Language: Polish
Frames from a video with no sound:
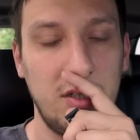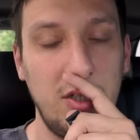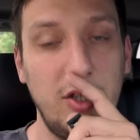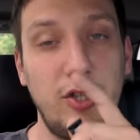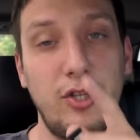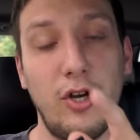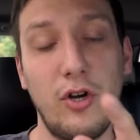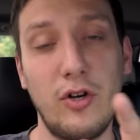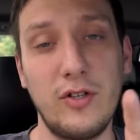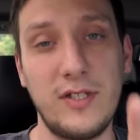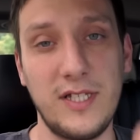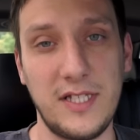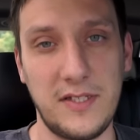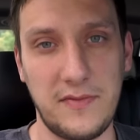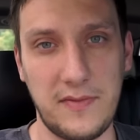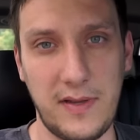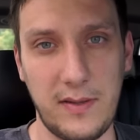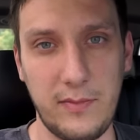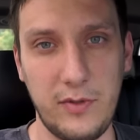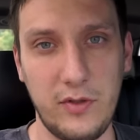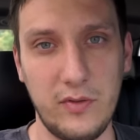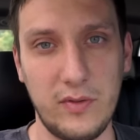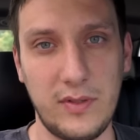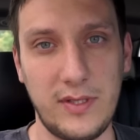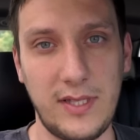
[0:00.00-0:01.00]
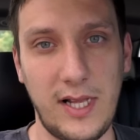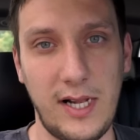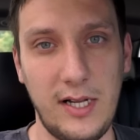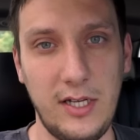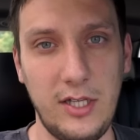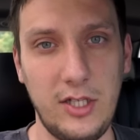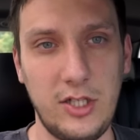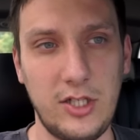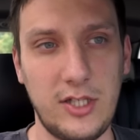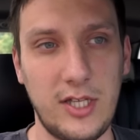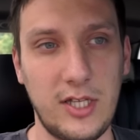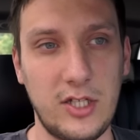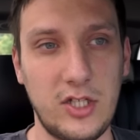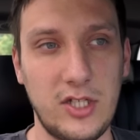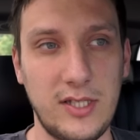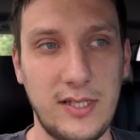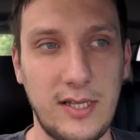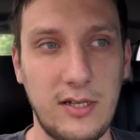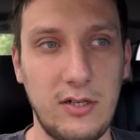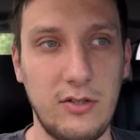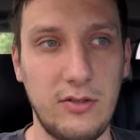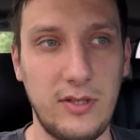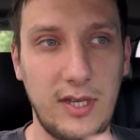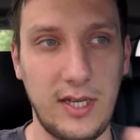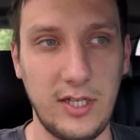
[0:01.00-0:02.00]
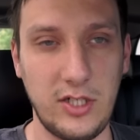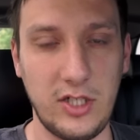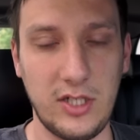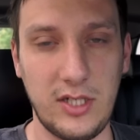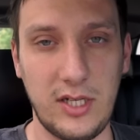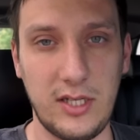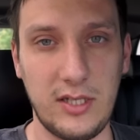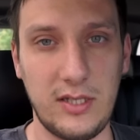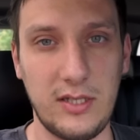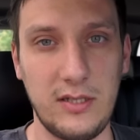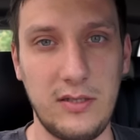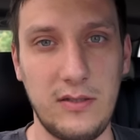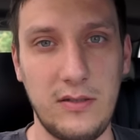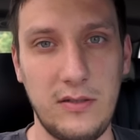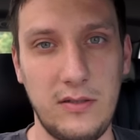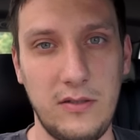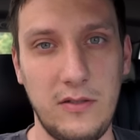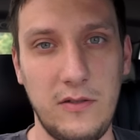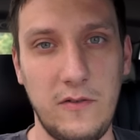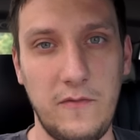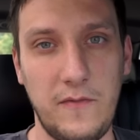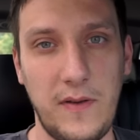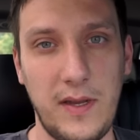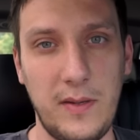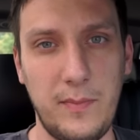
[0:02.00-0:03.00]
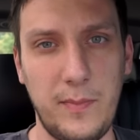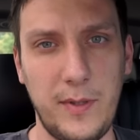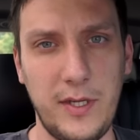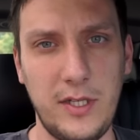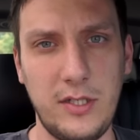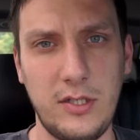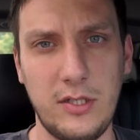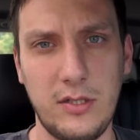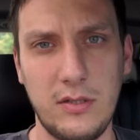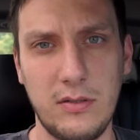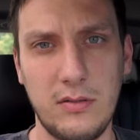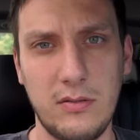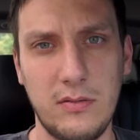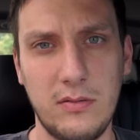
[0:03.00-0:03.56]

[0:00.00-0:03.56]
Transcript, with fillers: I to chcę z Wami ustalić, także zaglądajcie na ten y, fanpage.